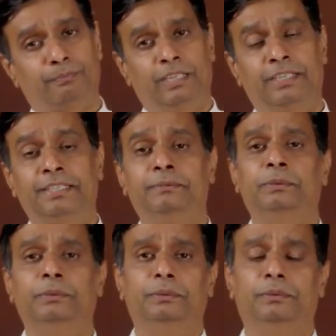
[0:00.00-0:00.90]

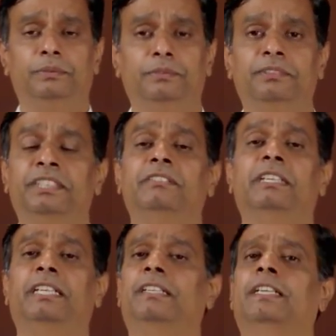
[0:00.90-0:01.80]
அறிவு
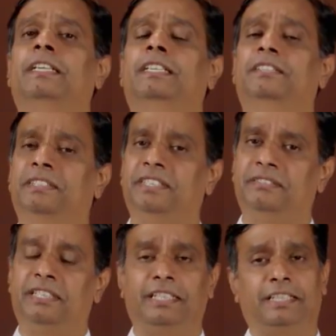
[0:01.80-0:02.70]
விரிவடைய
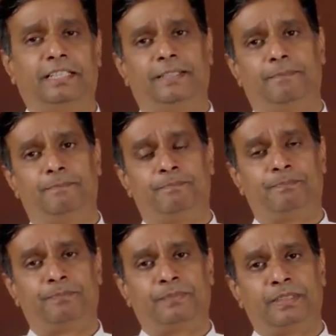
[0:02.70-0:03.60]
விரிவடைய
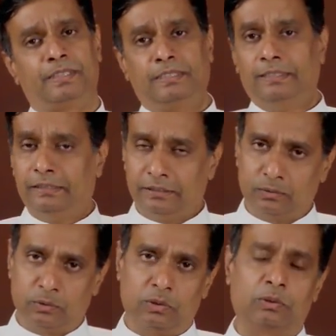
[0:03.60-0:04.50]

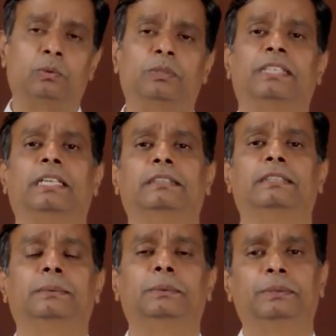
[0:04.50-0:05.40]
ஏற்றுக்கொள்ளக்கூடிய
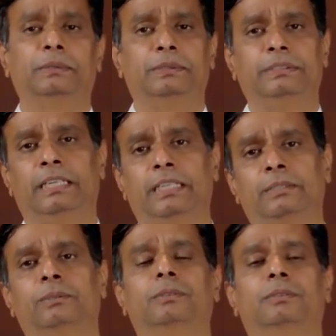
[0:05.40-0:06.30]
அந்த ஒரு
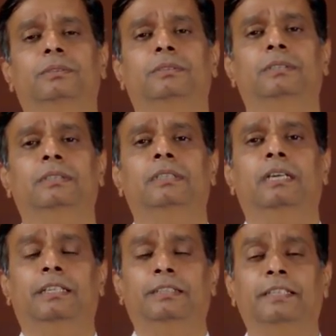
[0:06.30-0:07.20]
நிலையும்
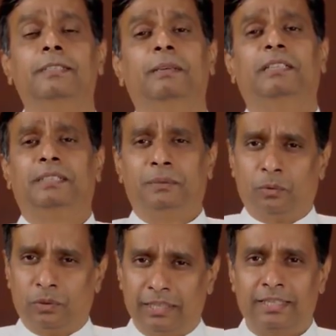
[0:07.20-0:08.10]
அதே மாதிரி
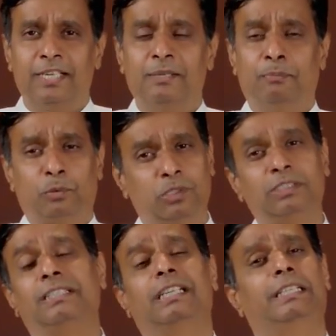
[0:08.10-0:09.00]
உலக
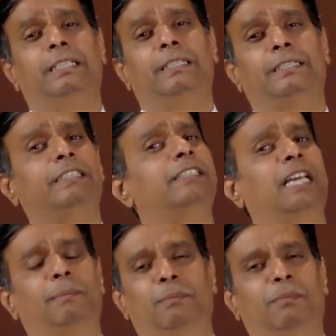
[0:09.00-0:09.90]
பொருட்களிலிருந்து
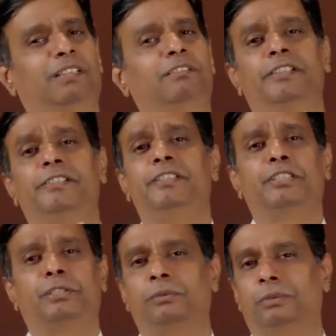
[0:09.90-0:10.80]
நாம் நம்மளை
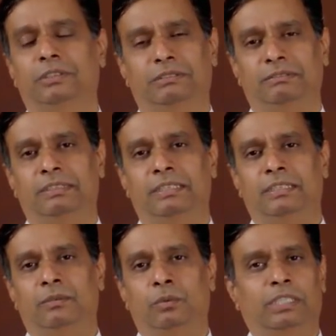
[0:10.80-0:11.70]
விடுவிச்சுக்குவோம்
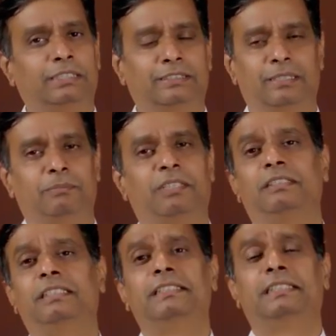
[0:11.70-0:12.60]
உலகத்தில்
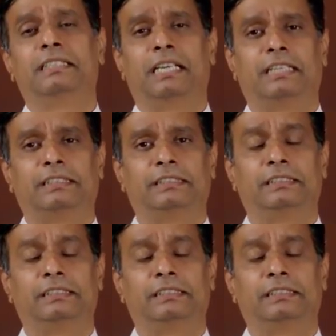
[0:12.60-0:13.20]
பற்று இருக்காது